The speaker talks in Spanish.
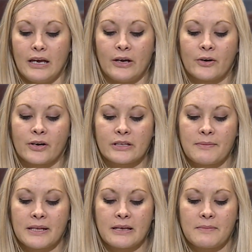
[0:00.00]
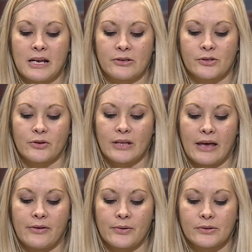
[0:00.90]
En otro tema también los
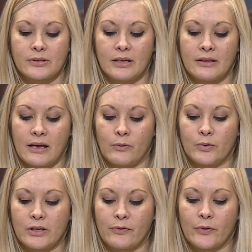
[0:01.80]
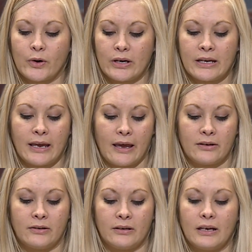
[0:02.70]
condados de Rutherford y
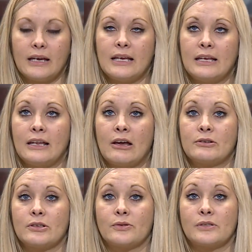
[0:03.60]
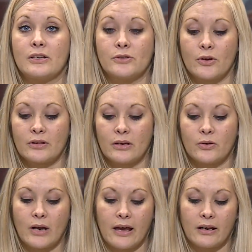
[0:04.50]
Cannon y la Asociación de
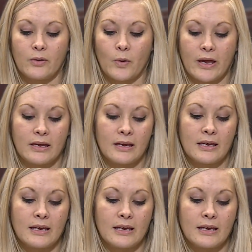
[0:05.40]
United Way